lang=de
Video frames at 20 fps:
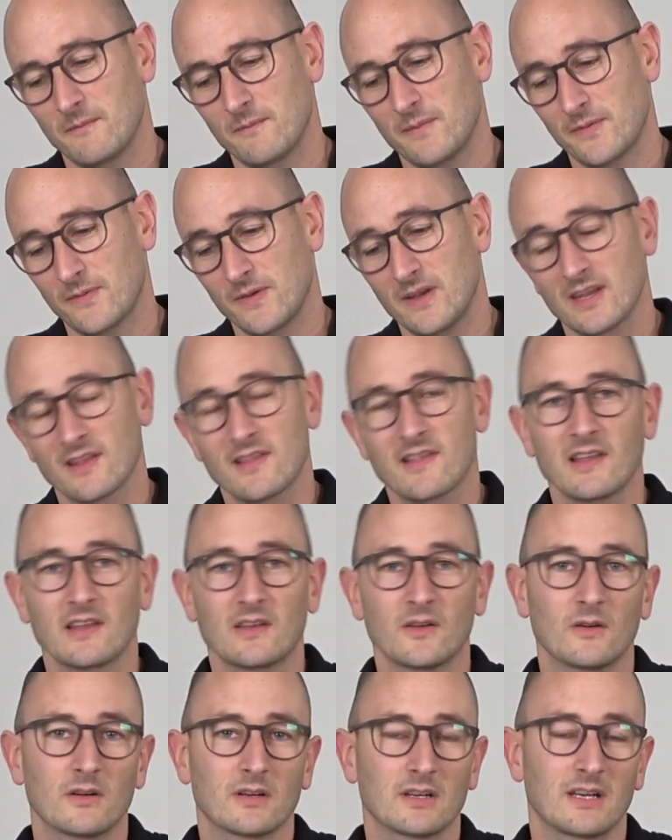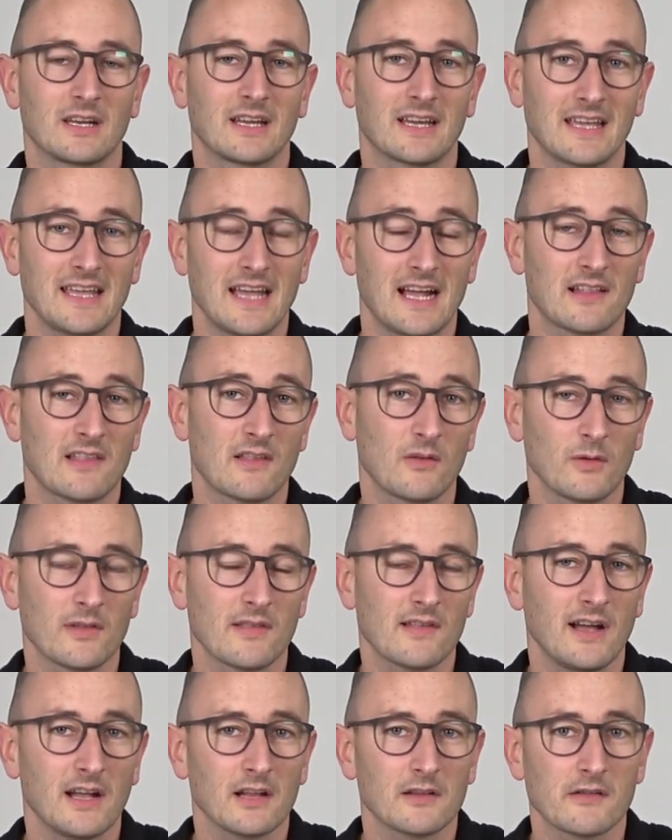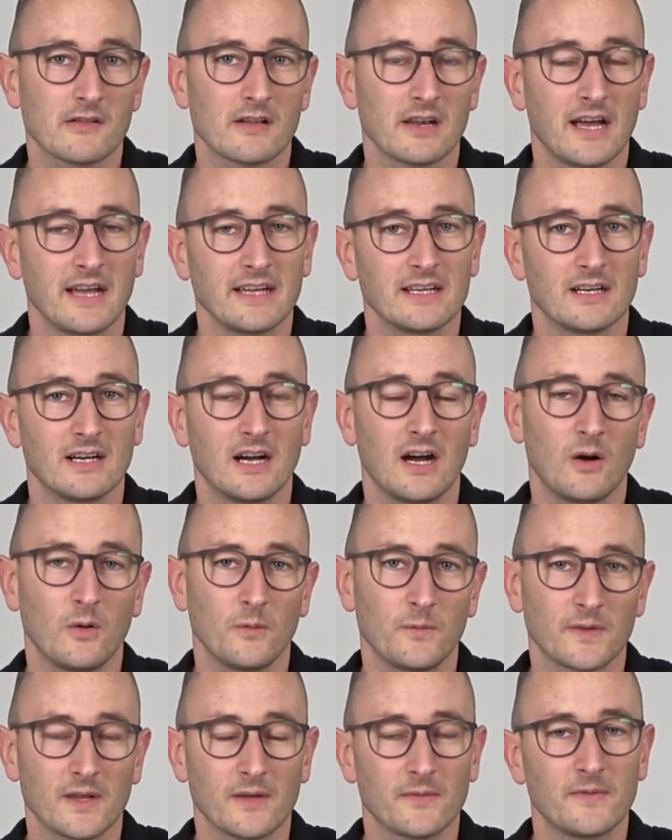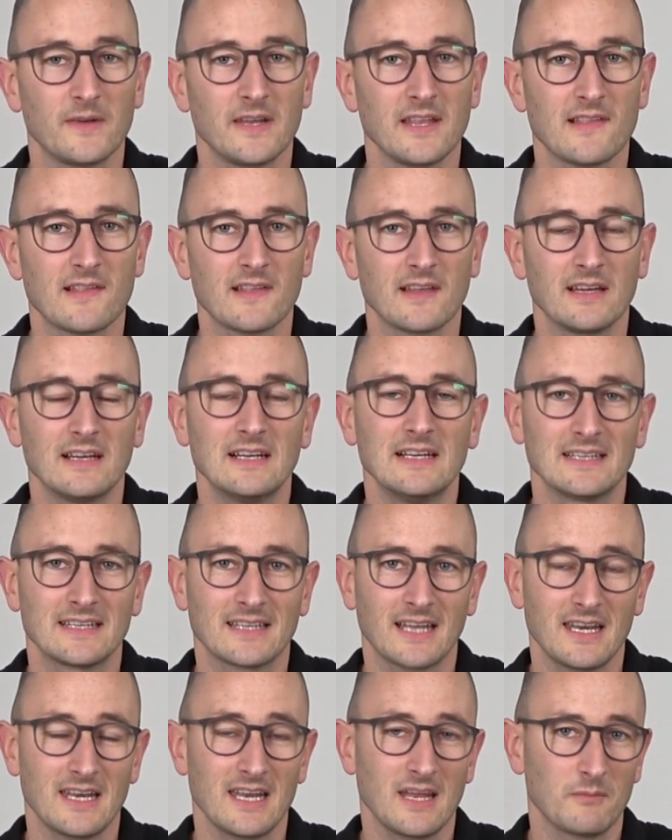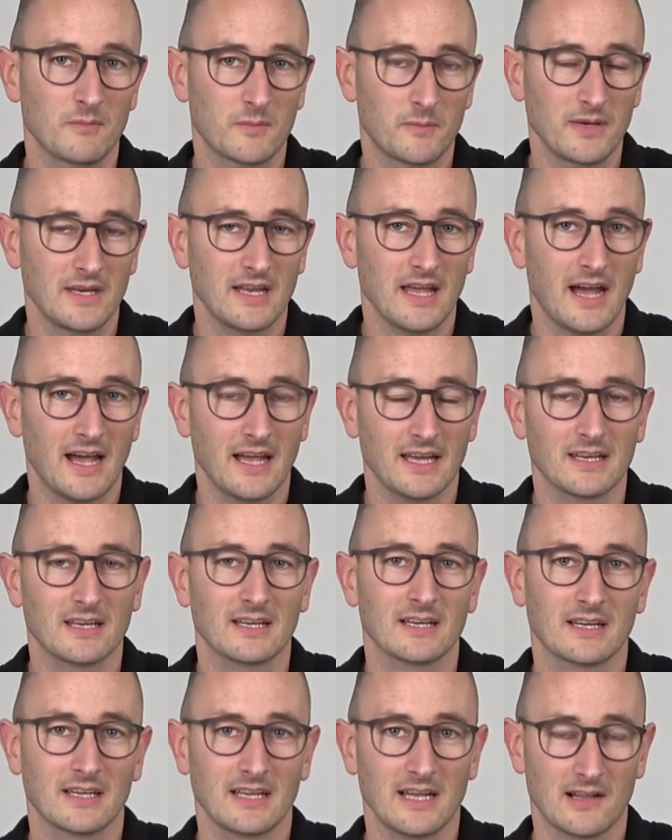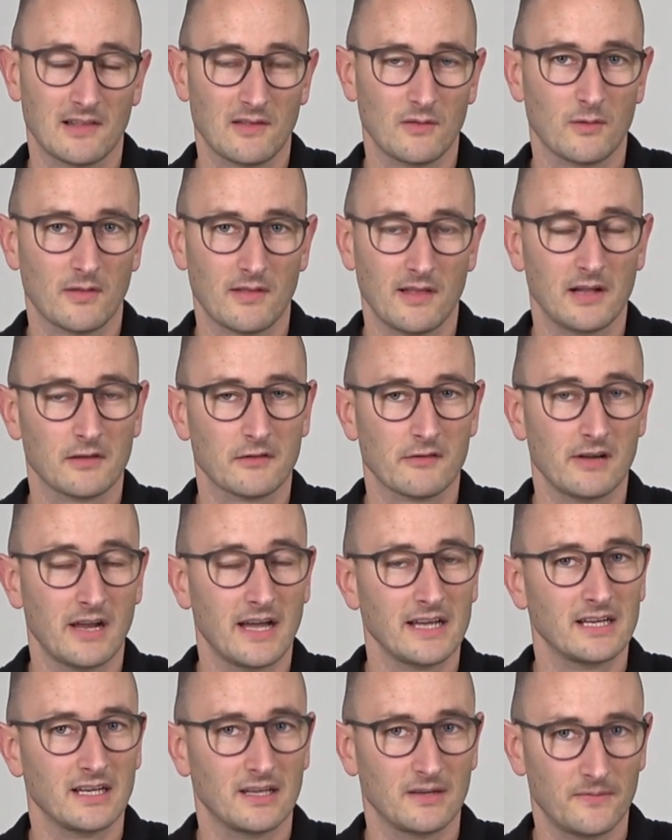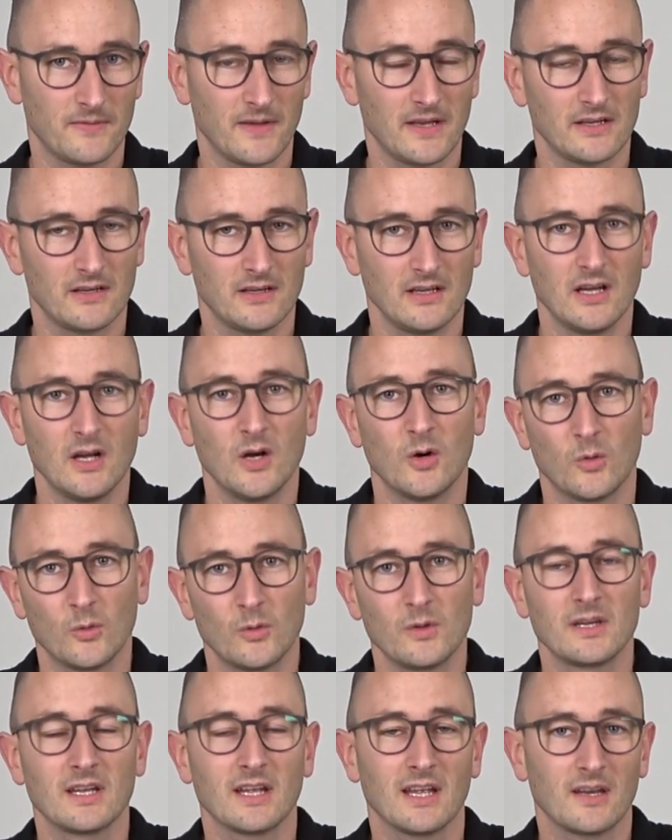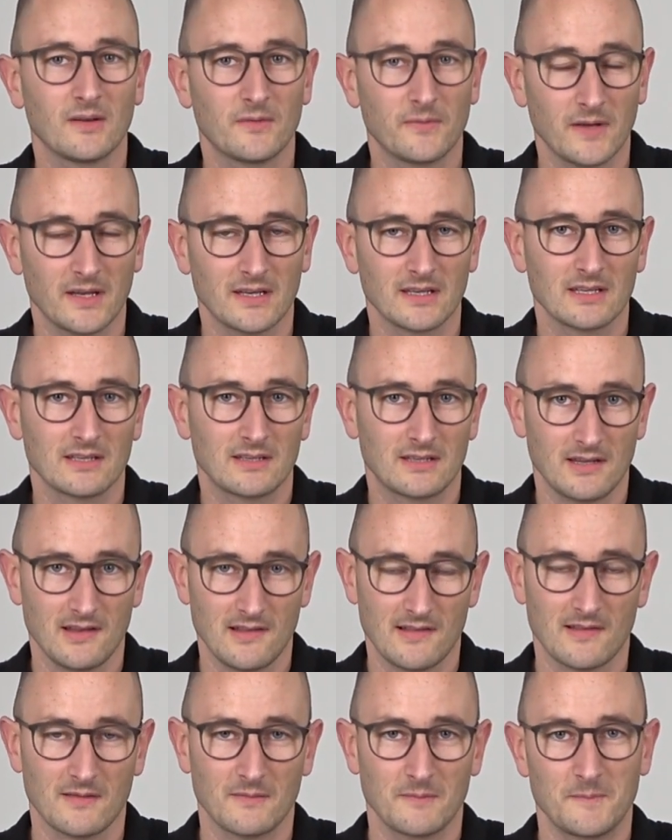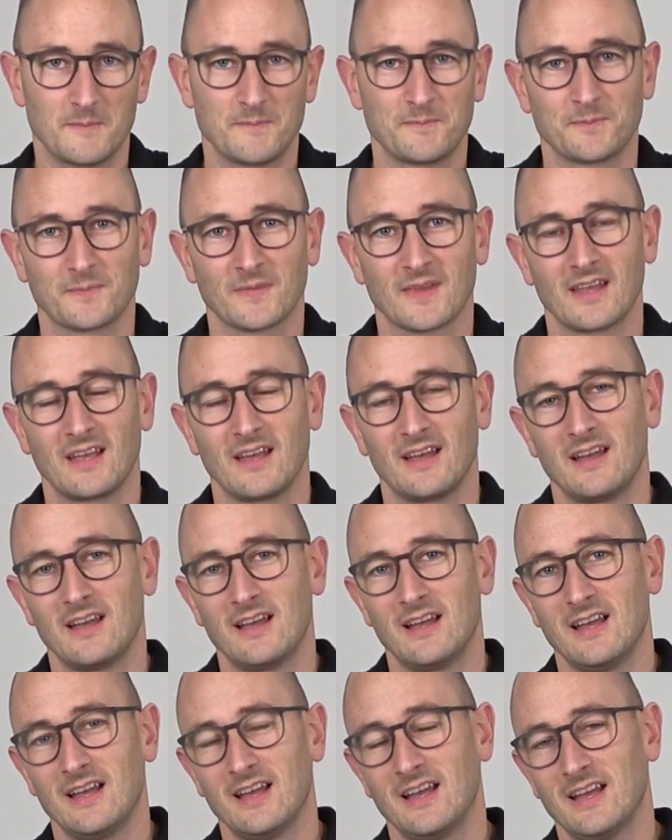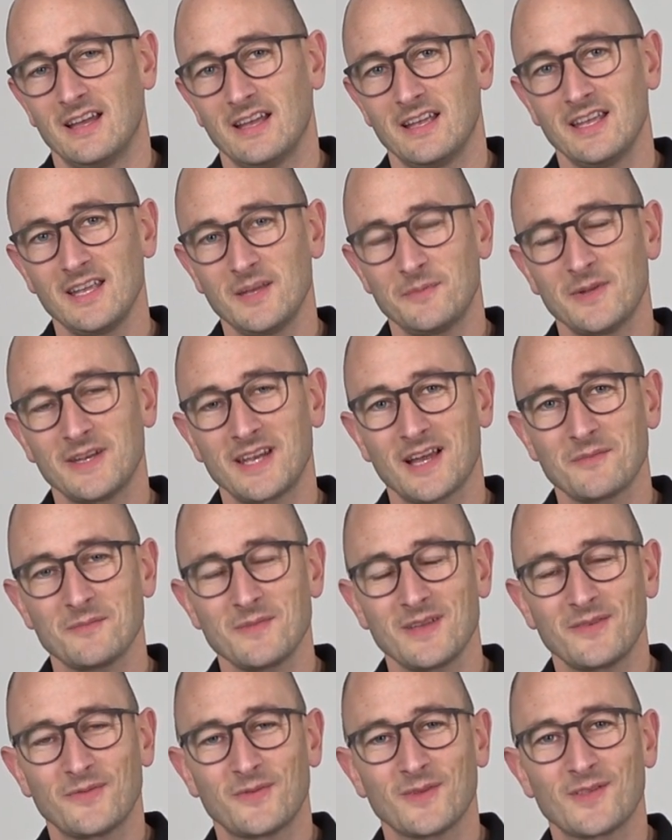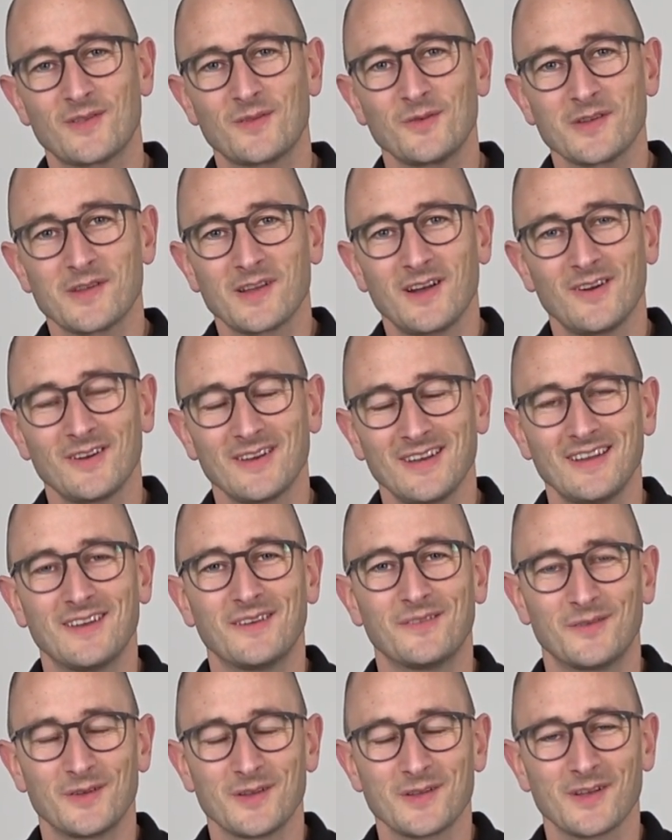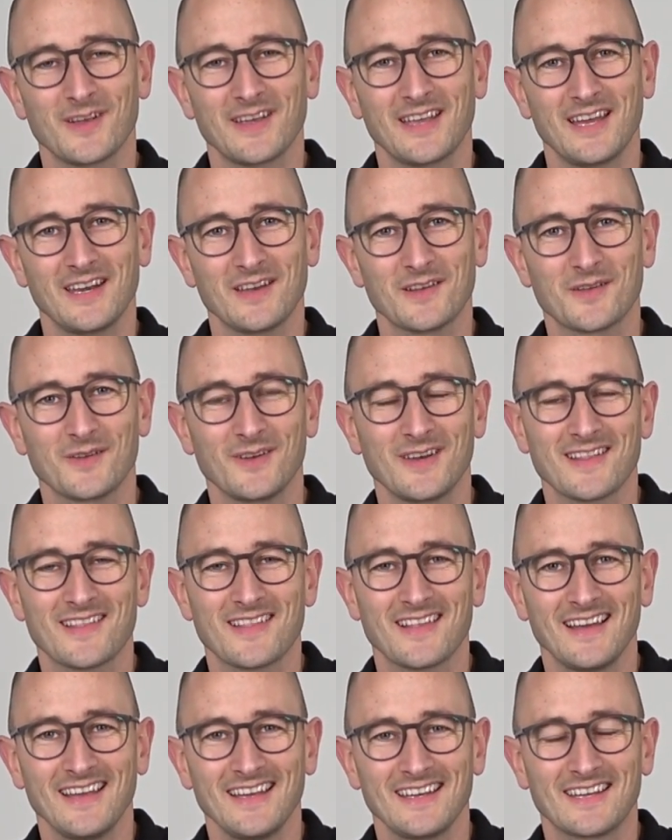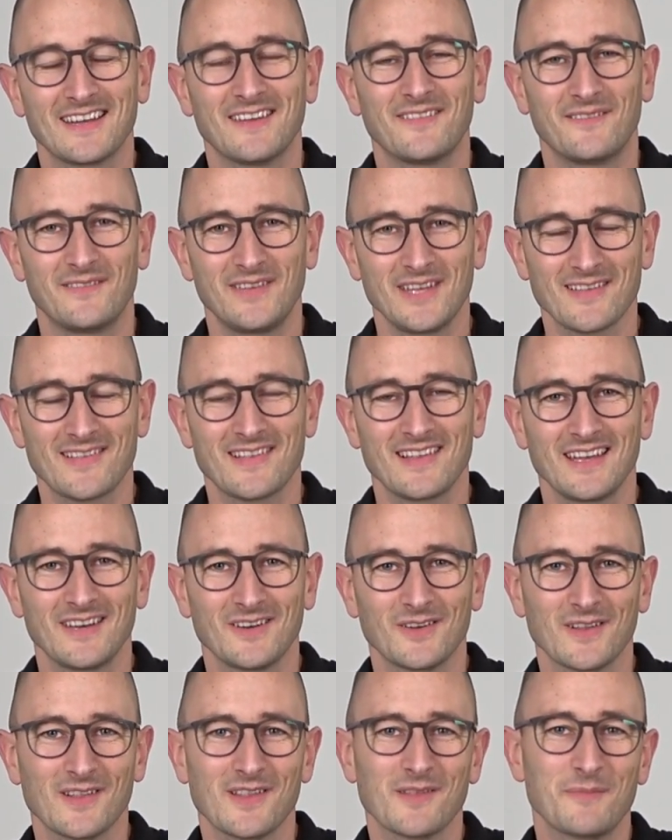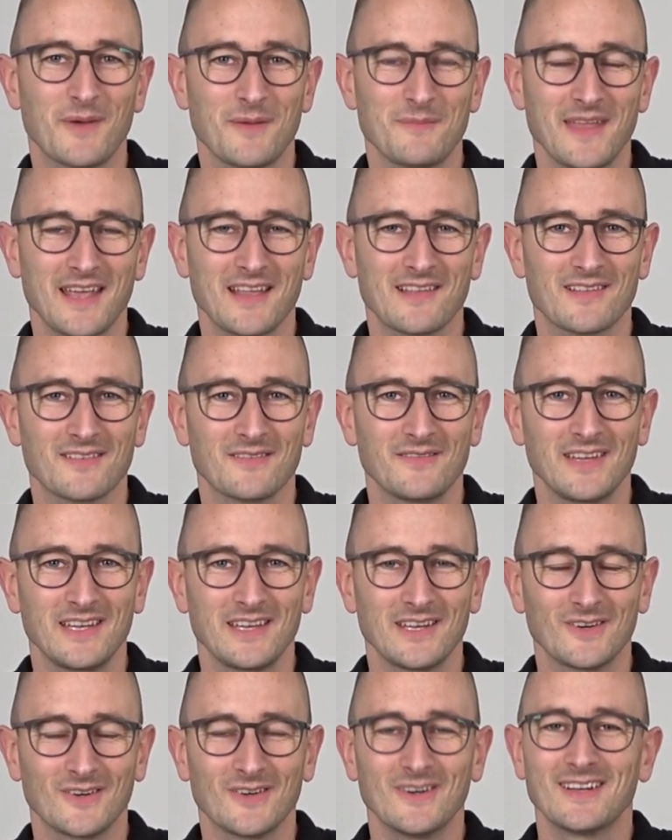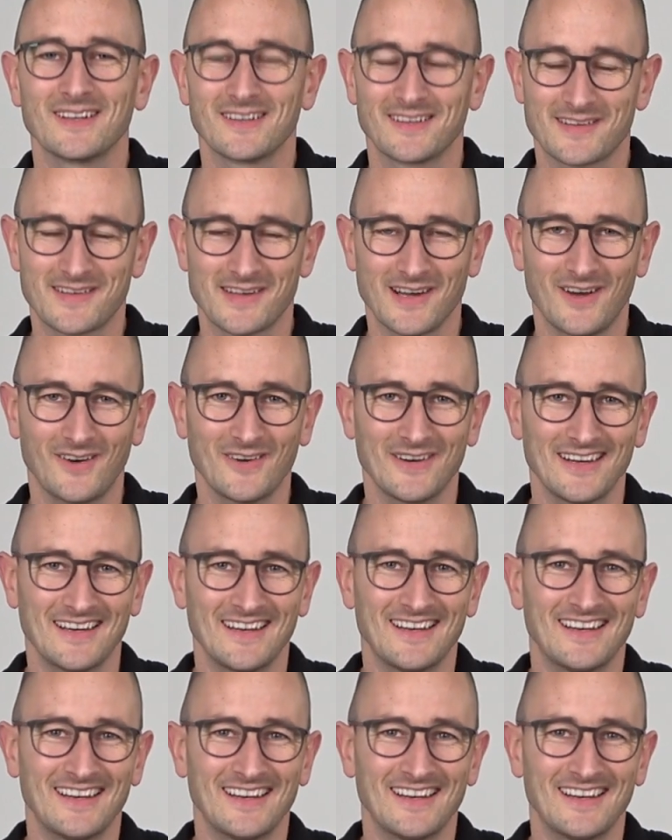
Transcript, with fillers: Befindet sich noch ein Reaktionsharzschleier auf der Fliese, dann nehmt bitte einen Reaktionsharzschleierentferner und entfernt diesen. Ich bedanke mich fürs Zuschauen, wünsche euch eine schöne Zeit. Wir sehen uns beim nächsten Video. Ciao.